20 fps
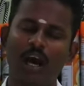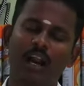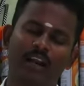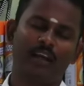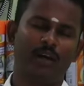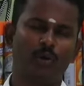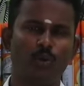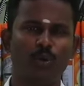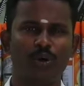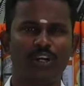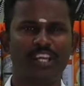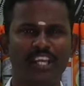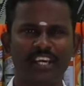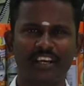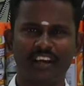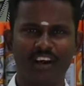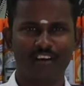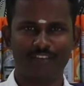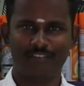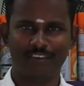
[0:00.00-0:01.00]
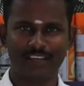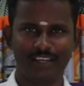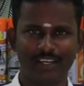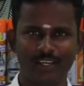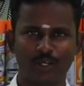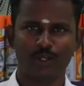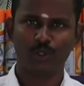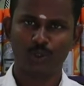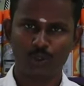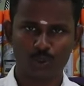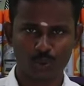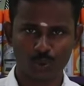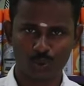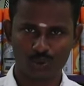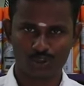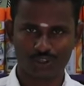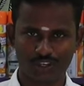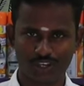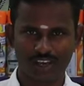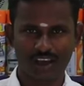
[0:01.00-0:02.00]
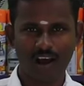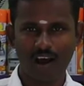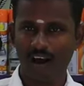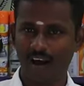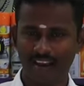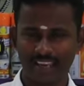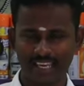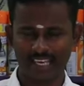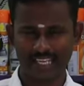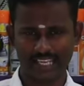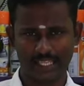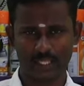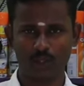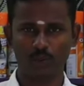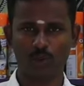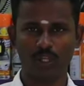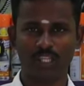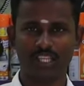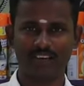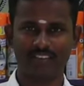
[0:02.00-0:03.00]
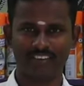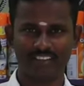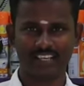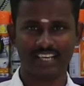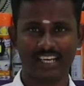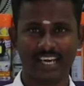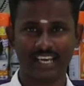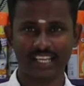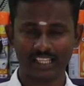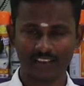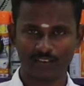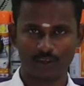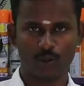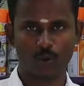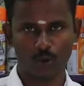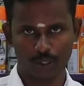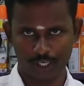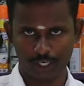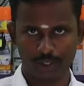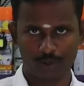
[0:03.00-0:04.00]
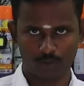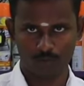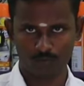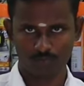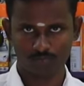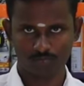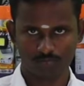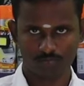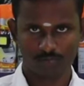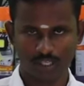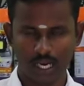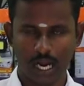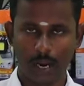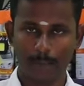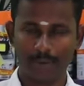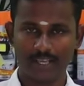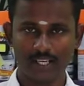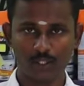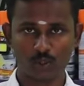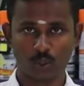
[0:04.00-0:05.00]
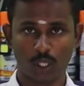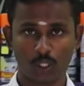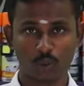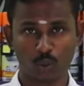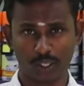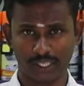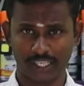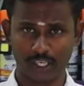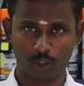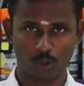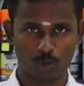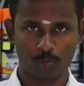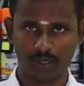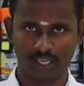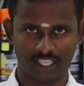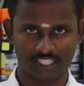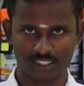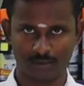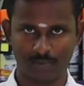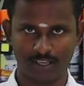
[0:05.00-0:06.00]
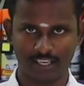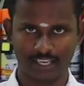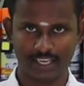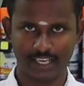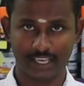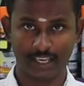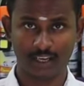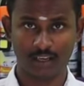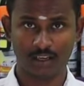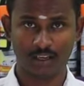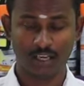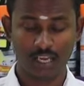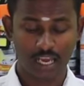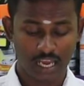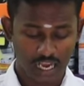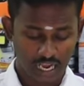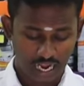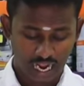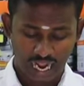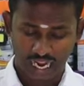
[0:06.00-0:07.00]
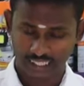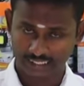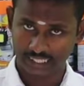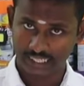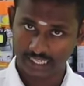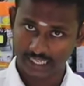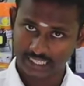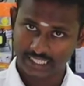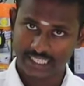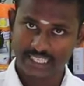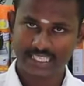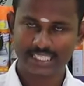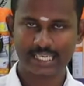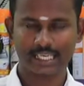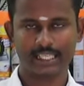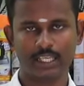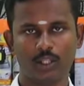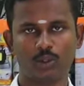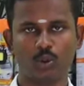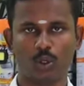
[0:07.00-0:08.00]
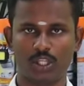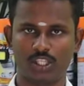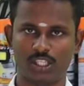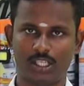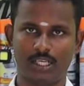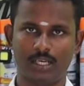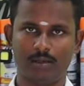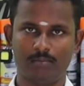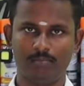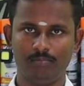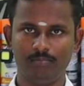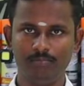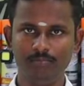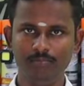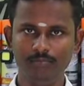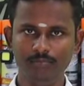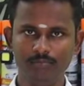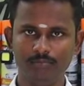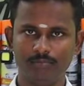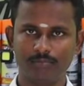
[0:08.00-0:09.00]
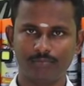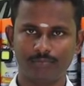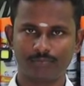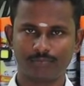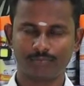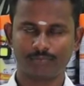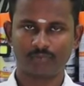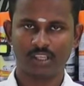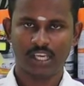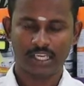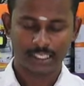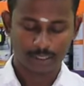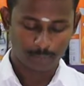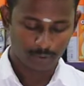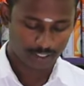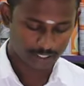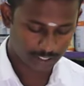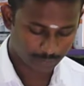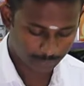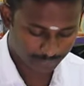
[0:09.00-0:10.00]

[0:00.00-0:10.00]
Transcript: ஆனா ஒரு டீ காஃபி ஜூஸ் ஆயில் ஏதோ ஒன்று தவறுதலாக கை தவறி கொட்டிட்டோம் அப்படின்னு சொன்னா துடைக்கிறதுக்கு ரொம்ப கஷ்டமா இருக்கு இல்லையா அதெல்லாம் ஈஸியா இதெல்லாம் தொடச்சிக்கலாம் இங்கே பாருங்க